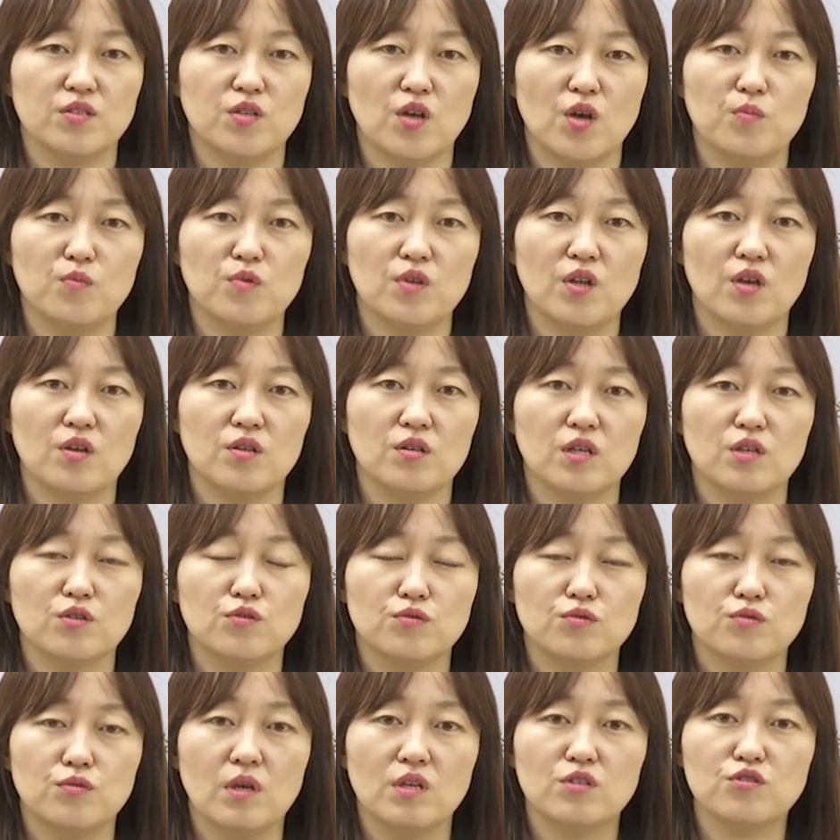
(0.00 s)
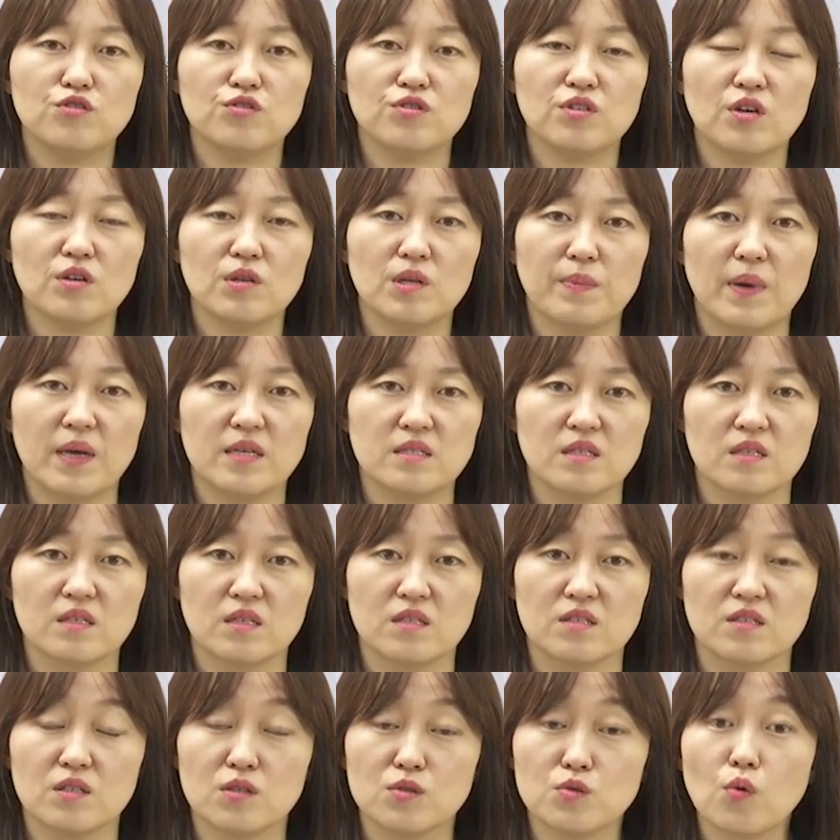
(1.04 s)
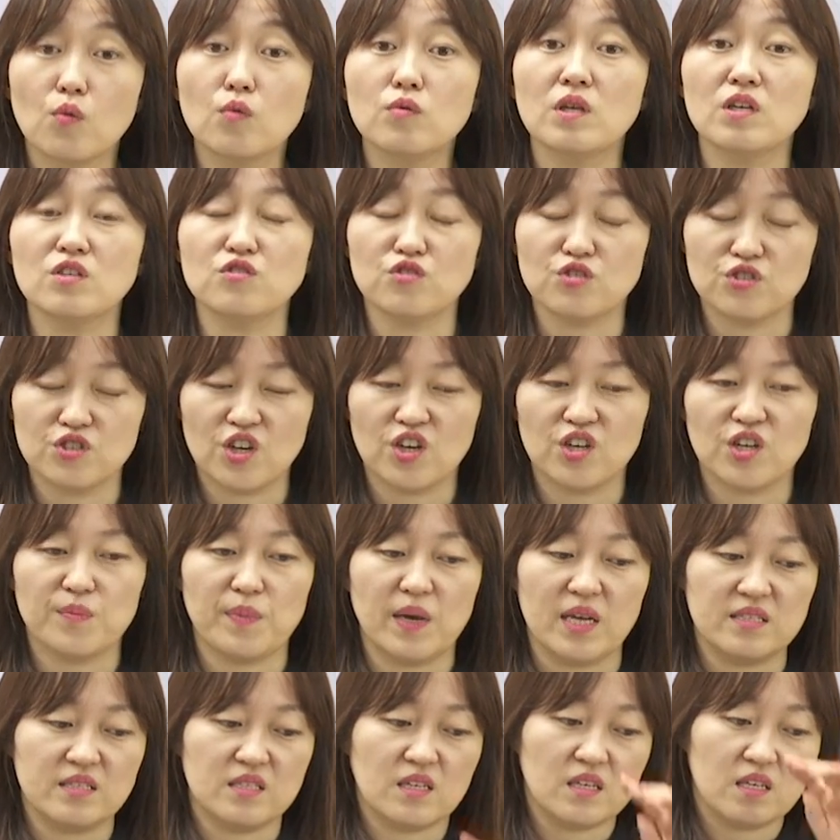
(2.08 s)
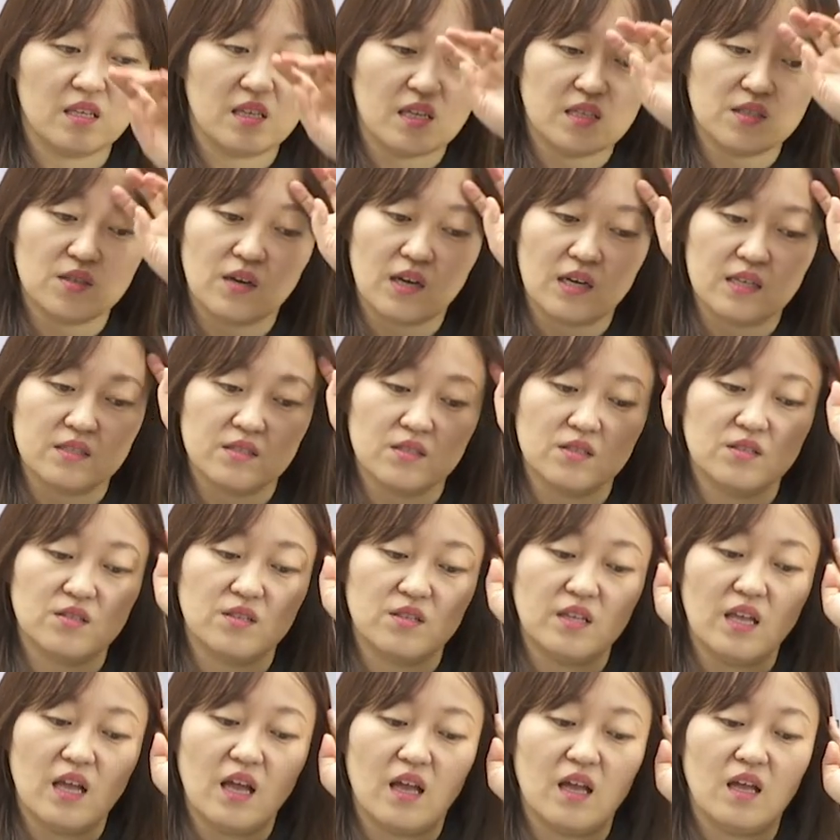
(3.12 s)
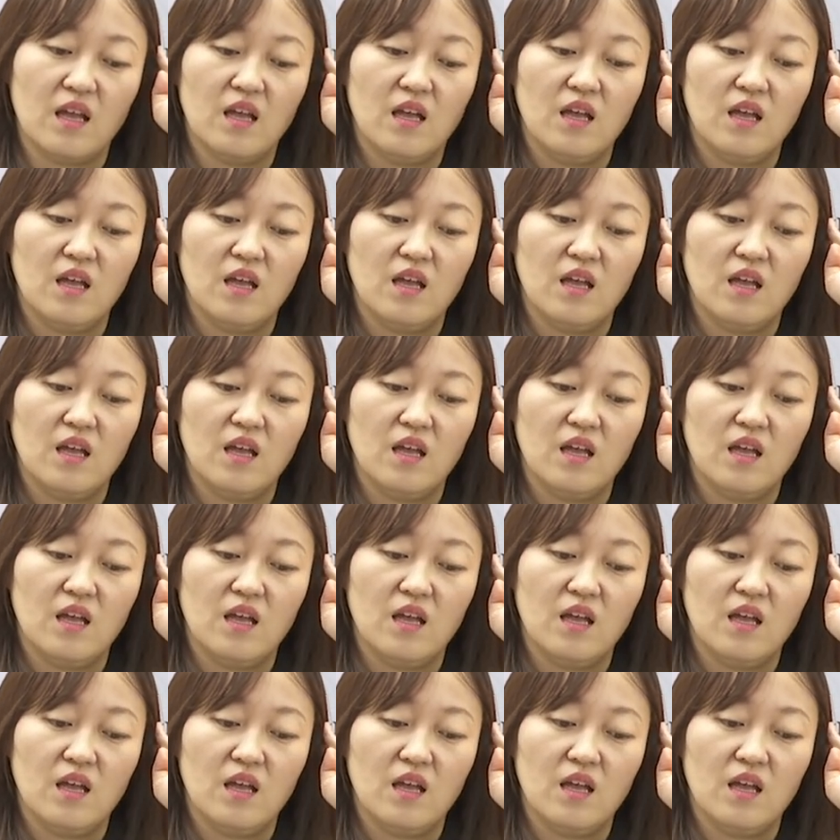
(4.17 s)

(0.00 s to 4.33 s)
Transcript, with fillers: 젊은 애였는데 뇌출혈이 발생했는데 손에 출혈이 발생이 돼서 갔었는데